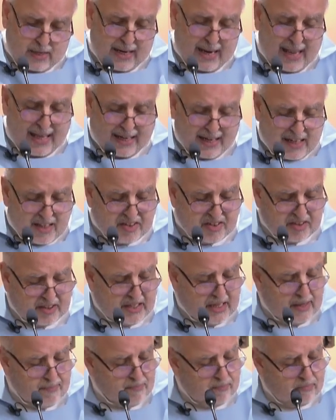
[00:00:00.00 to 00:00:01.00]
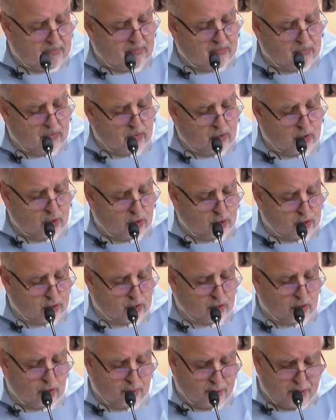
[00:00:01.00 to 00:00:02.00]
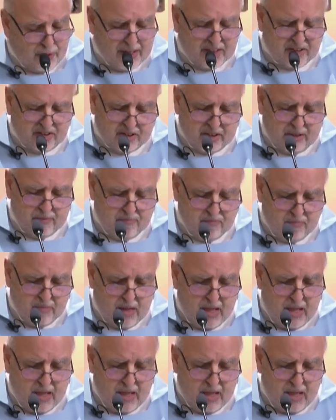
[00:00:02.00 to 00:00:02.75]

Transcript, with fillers: la iglesia nos ofrece,